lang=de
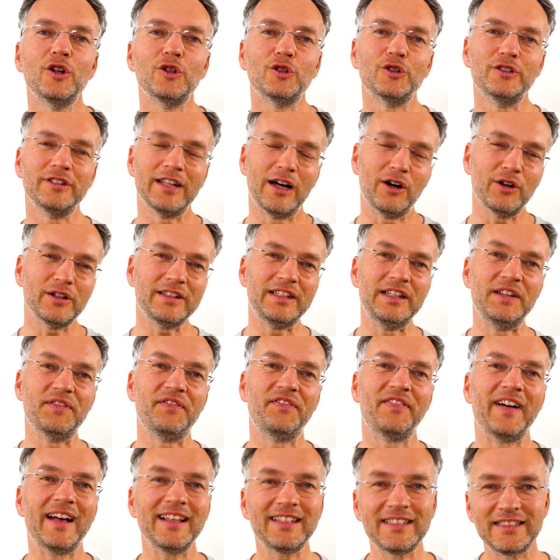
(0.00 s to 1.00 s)
Und auch die
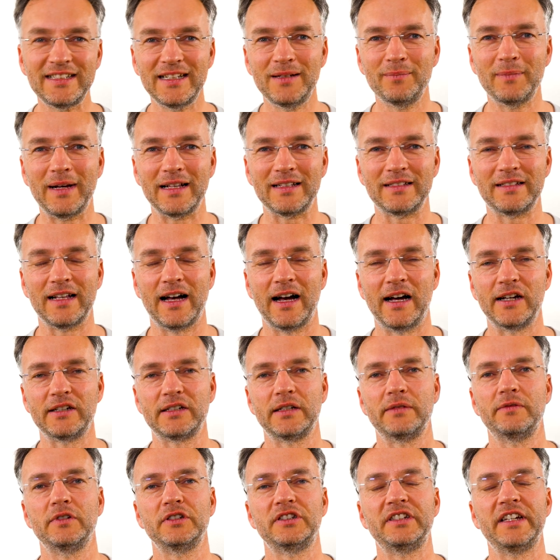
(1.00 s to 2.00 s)

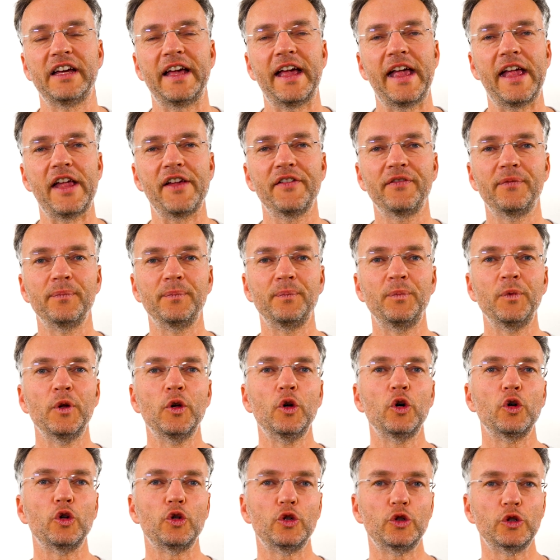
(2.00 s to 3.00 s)
Faszienmassage wird dir helfen,
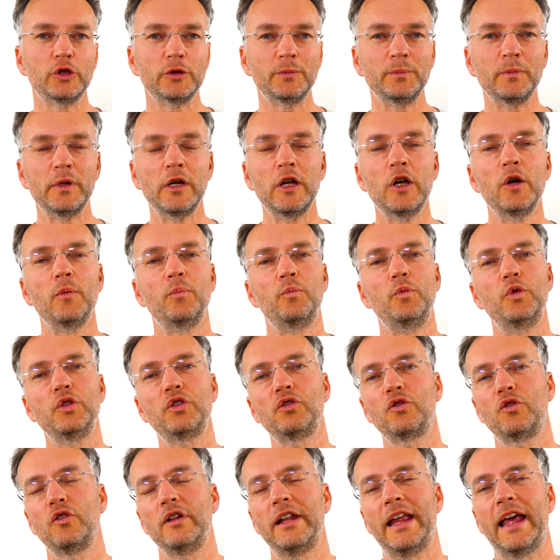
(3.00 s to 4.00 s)
um
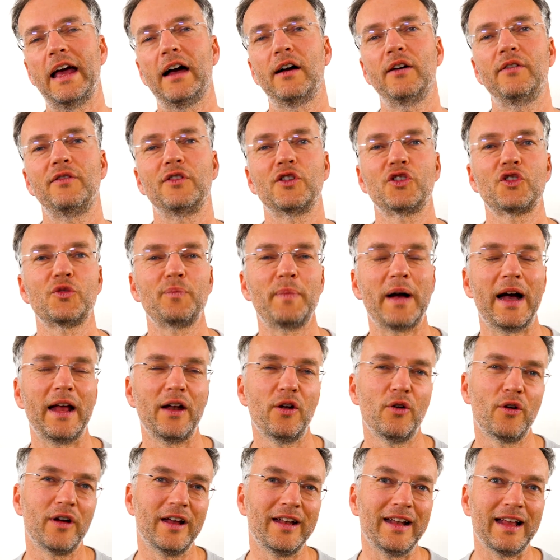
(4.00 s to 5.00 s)
muskuläre
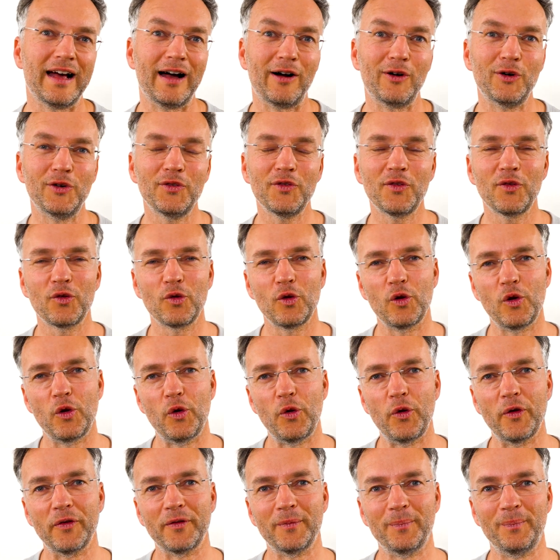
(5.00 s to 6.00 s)
Verspannungen
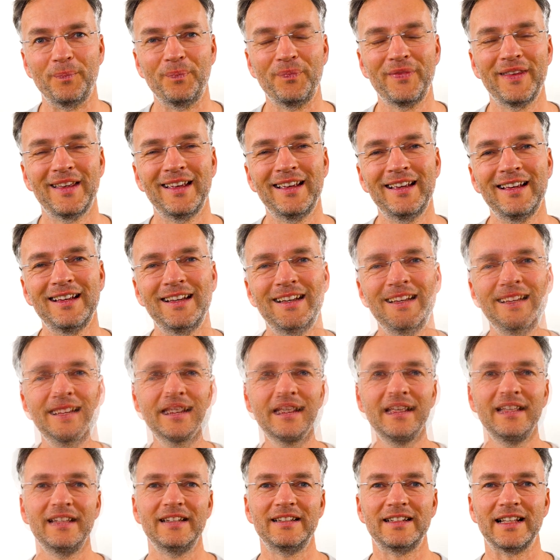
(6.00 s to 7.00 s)
aufzulösen.
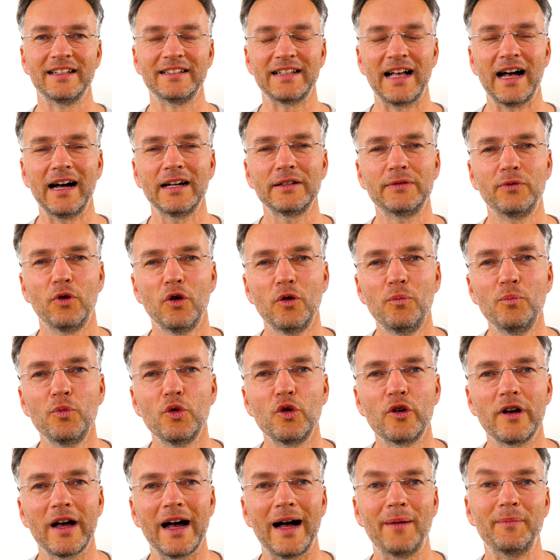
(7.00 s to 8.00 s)
Das
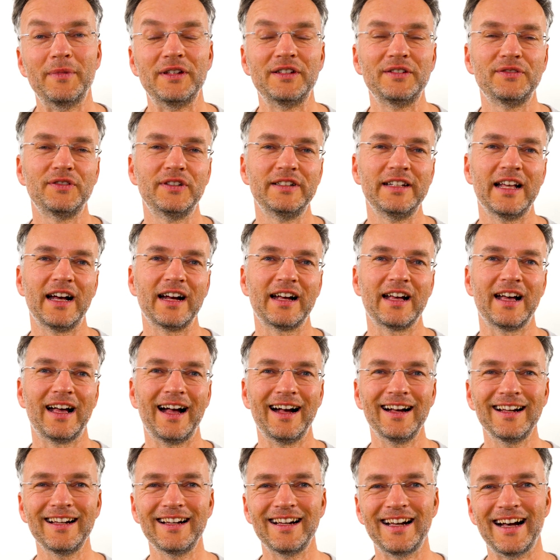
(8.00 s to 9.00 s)
8-Wochen-Programm ist von der
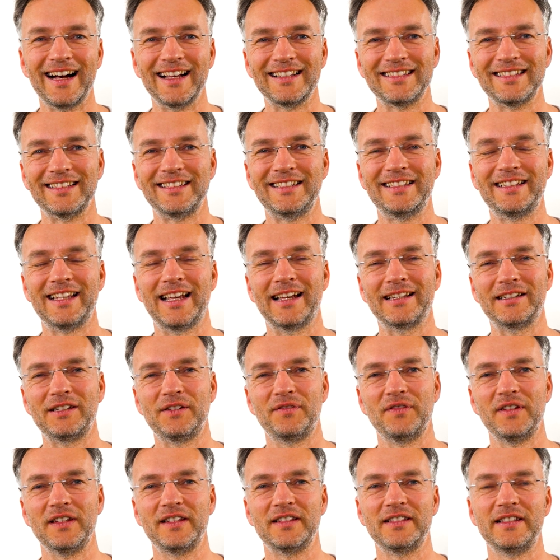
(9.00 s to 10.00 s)
Krankenkasse
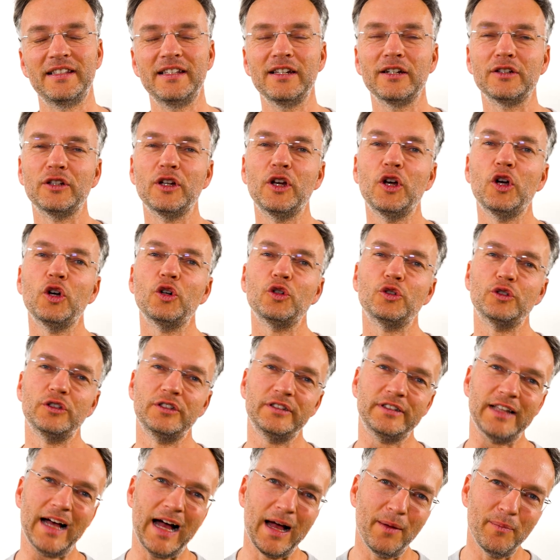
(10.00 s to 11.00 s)
zertifiziert
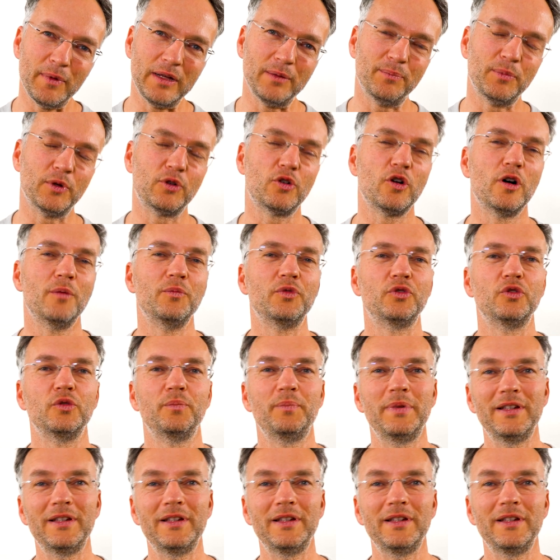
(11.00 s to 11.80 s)
und damit bekommst du